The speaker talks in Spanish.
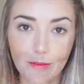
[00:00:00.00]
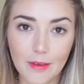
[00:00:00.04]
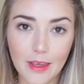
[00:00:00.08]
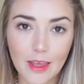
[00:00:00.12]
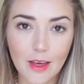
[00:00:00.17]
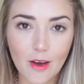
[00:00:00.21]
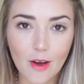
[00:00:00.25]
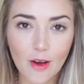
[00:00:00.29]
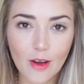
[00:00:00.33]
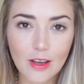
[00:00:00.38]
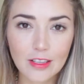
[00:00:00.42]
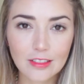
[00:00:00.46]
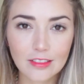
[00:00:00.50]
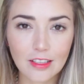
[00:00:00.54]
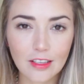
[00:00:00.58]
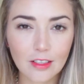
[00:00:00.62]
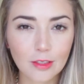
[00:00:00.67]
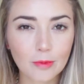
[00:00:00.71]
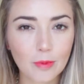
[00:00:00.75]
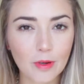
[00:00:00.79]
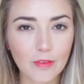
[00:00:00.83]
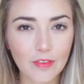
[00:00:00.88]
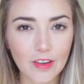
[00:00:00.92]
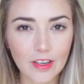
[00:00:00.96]
video es de
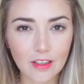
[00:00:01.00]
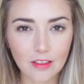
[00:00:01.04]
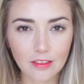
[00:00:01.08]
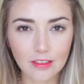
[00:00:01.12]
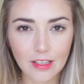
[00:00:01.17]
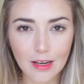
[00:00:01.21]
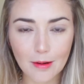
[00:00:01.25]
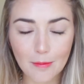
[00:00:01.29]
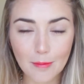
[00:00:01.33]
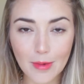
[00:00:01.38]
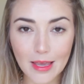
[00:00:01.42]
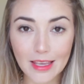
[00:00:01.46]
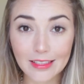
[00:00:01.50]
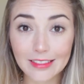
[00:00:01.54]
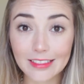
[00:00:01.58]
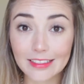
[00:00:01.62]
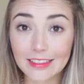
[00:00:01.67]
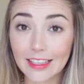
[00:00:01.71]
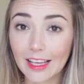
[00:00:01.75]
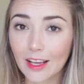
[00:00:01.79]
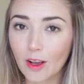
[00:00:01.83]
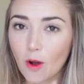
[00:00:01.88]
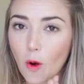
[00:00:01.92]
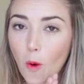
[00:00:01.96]
los preferidos del mes y
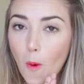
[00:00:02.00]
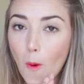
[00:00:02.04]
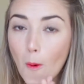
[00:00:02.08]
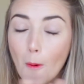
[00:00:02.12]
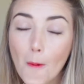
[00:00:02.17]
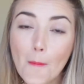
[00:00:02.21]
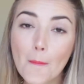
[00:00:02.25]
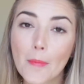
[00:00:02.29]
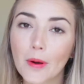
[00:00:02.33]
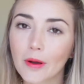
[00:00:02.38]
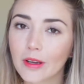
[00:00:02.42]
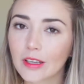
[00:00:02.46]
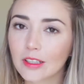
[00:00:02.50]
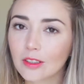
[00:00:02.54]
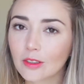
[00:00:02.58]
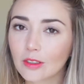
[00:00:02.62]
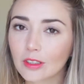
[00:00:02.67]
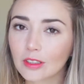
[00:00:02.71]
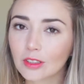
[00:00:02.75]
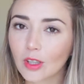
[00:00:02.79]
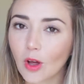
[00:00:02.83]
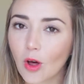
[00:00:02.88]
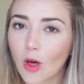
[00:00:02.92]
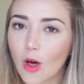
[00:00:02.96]
tengo un poquito de
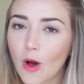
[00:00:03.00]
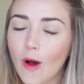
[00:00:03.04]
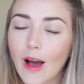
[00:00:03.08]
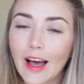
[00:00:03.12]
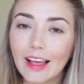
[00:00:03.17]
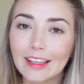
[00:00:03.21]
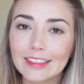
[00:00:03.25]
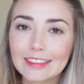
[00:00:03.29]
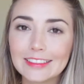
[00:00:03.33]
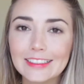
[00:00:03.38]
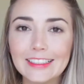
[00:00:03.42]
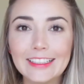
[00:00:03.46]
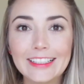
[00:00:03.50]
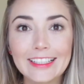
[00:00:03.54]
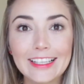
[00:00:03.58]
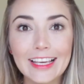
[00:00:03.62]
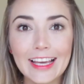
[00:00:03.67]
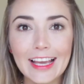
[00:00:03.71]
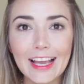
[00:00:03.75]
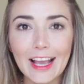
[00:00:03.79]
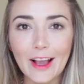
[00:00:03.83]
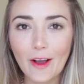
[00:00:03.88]
todo, así que